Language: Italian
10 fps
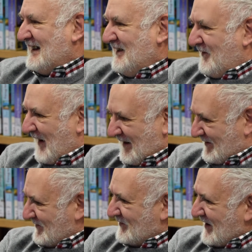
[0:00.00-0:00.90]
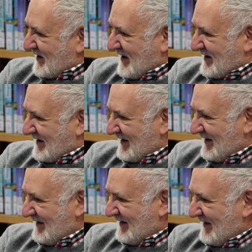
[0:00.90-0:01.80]
di fatto non
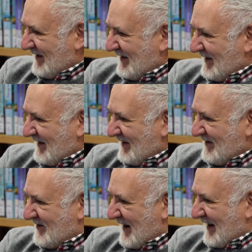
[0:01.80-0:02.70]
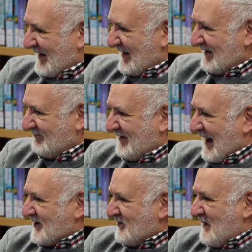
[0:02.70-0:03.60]
esiste. Cioè,
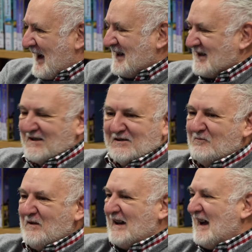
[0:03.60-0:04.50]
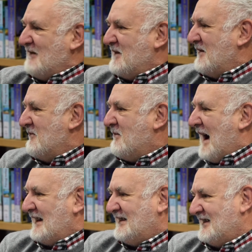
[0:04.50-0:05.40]
casomai esiste un legame
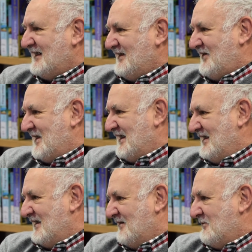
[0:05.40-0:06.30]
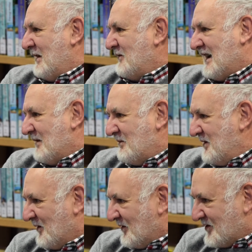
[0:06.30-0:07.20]
madre-figlio, ma è un legame
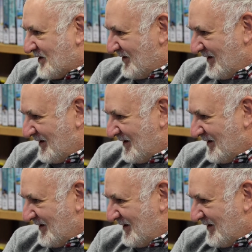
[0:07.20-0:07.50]
biologico.